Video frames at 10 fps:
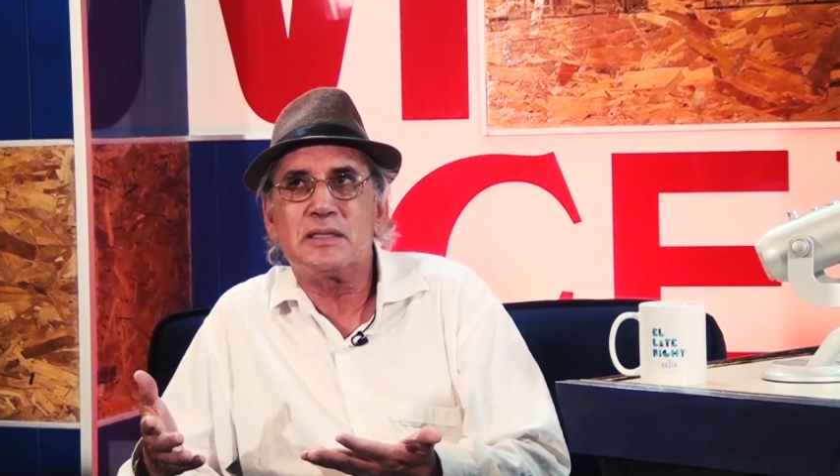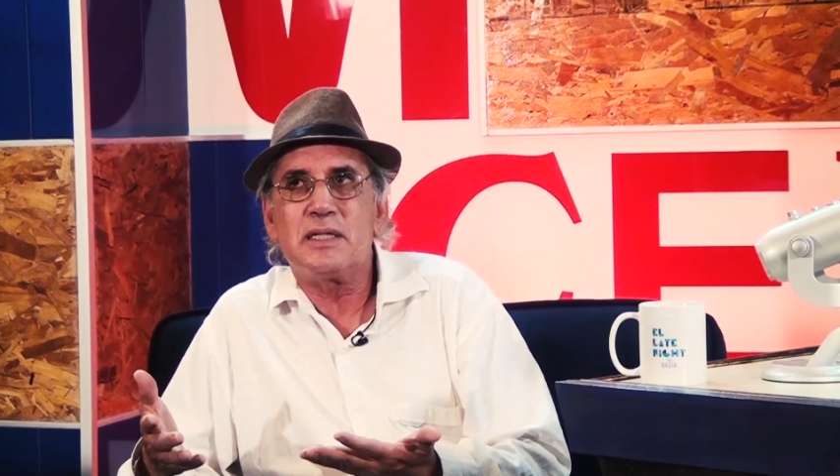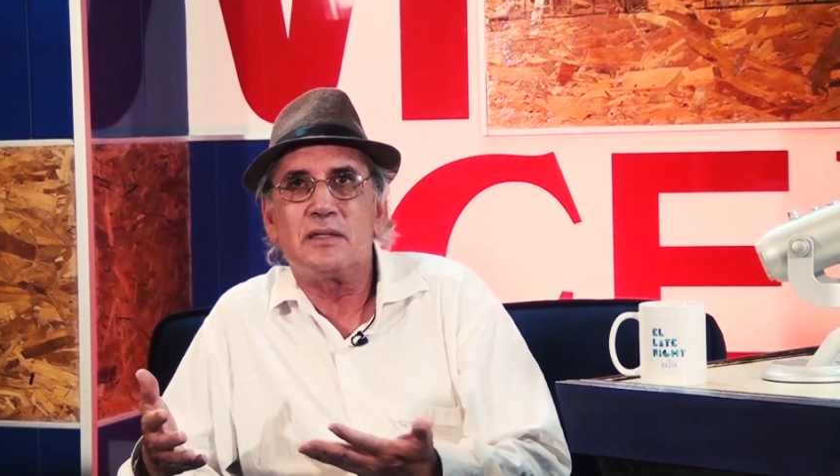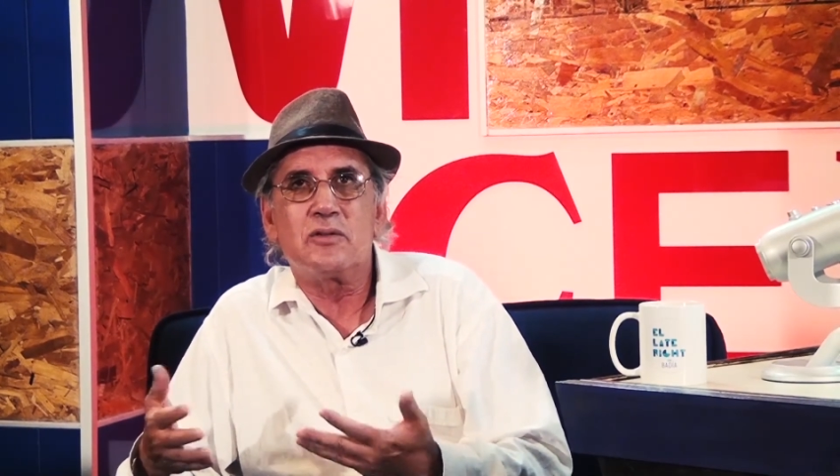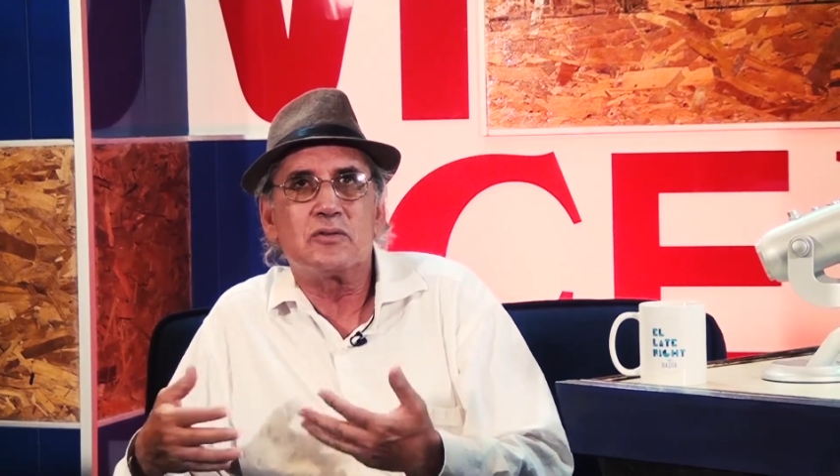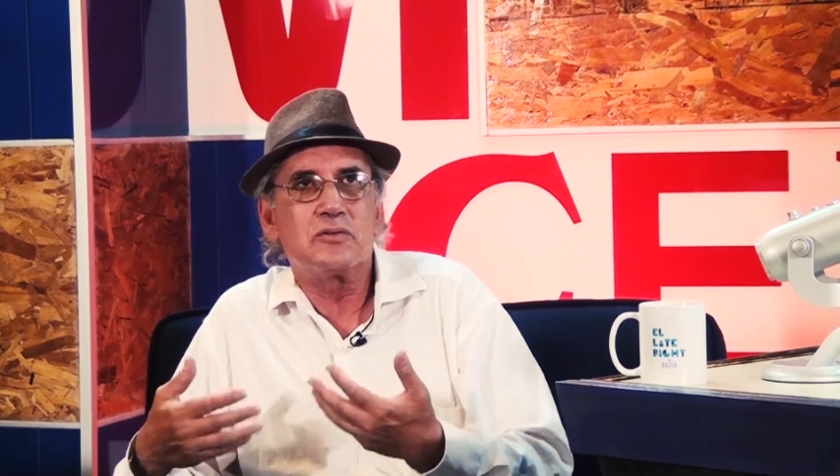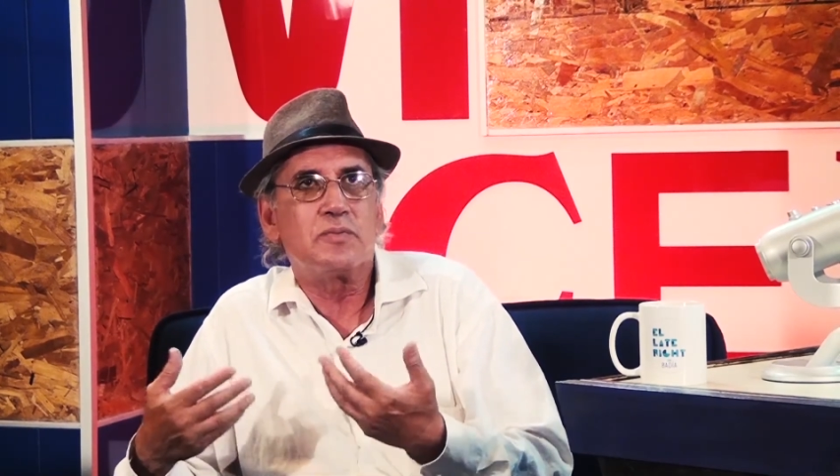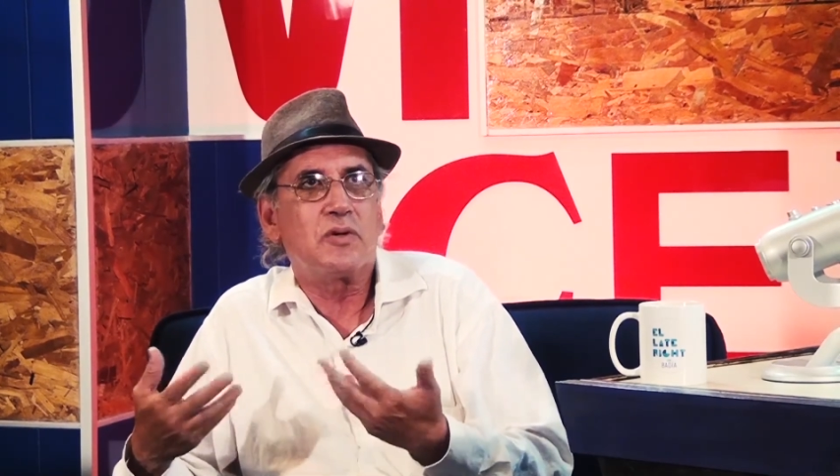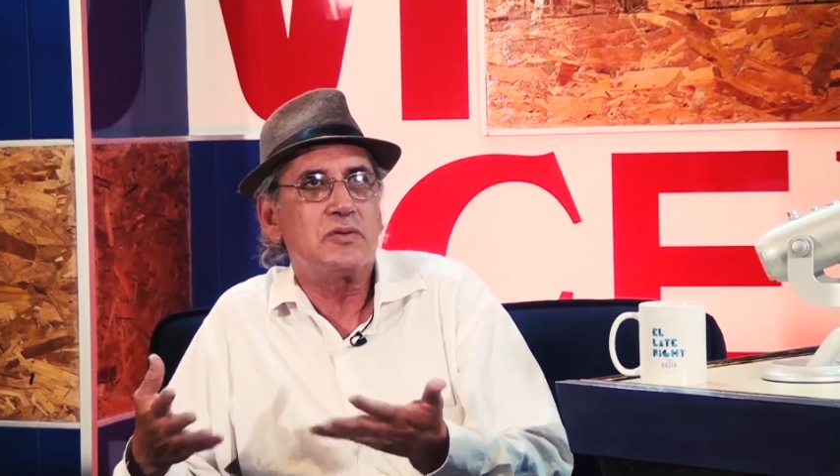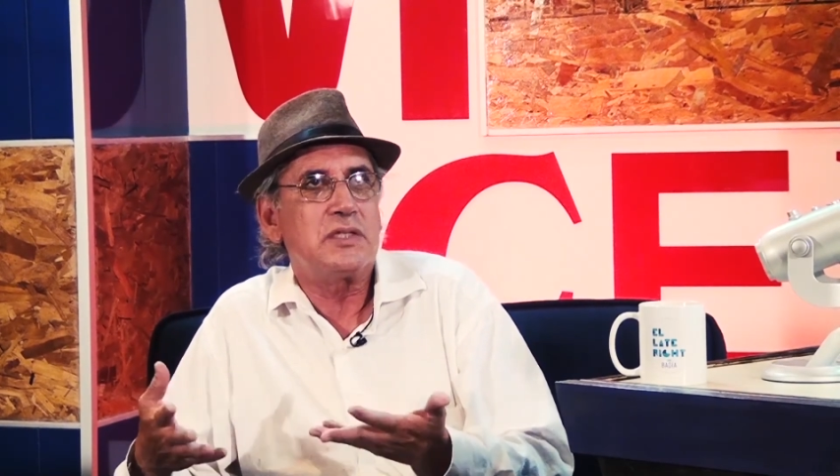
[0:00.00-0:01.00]
vaciando tu
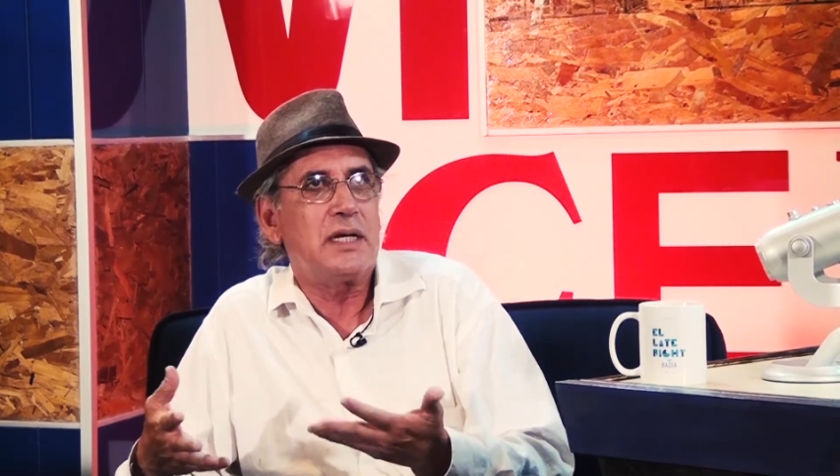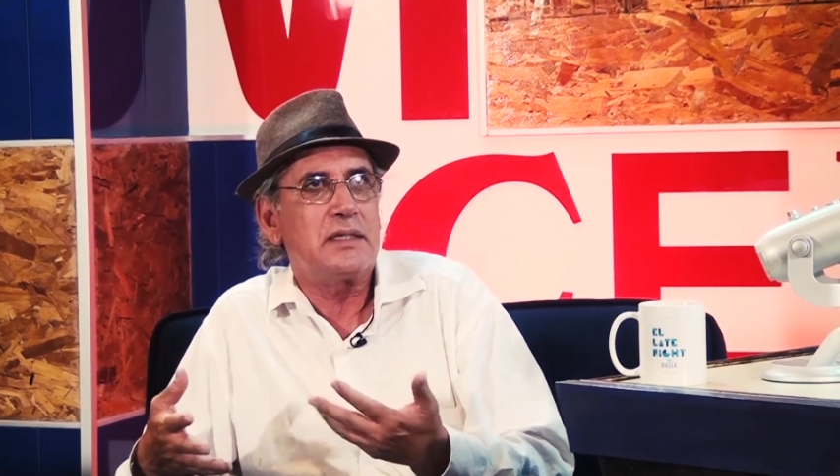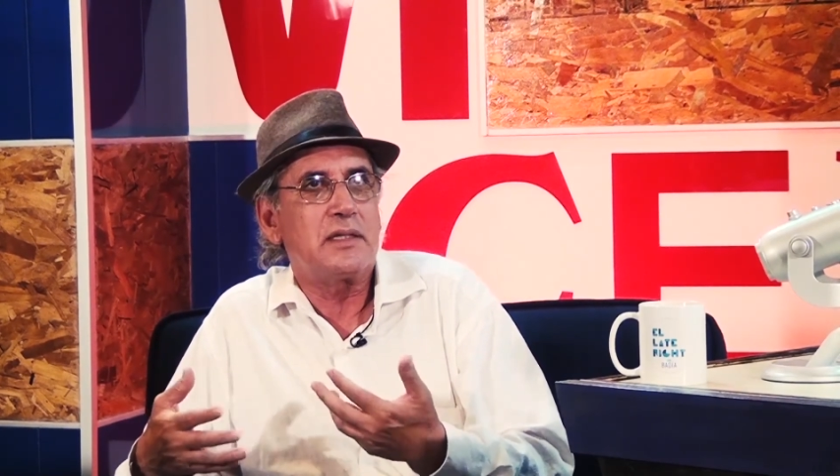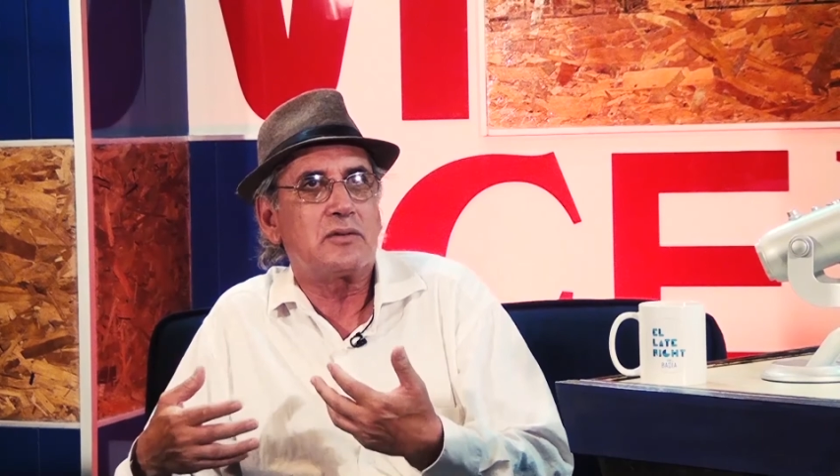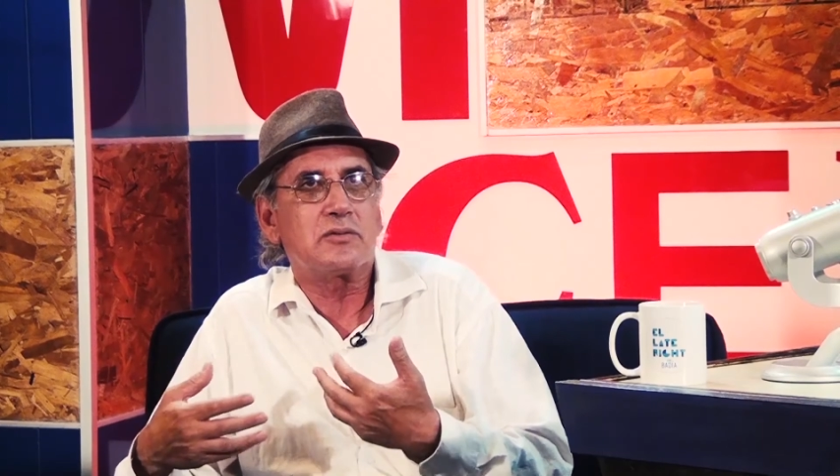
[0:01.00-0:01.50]
subconsciente,